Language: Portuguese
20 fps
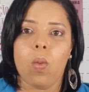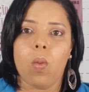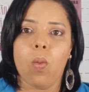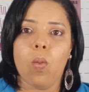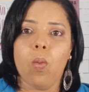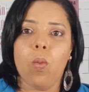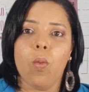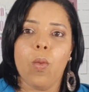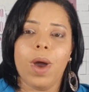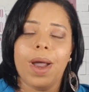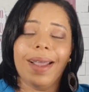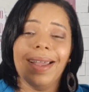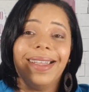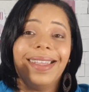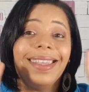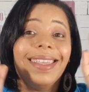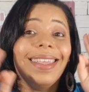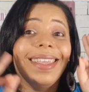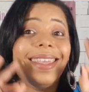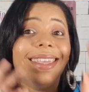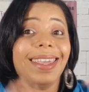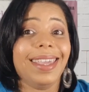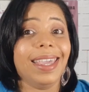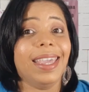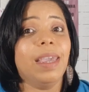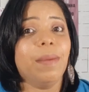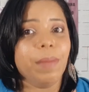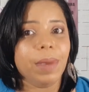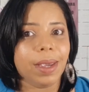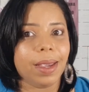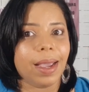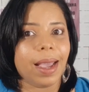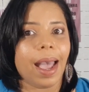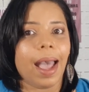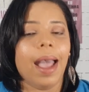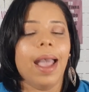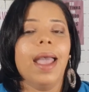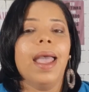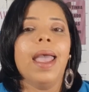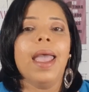uma
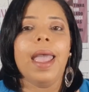química.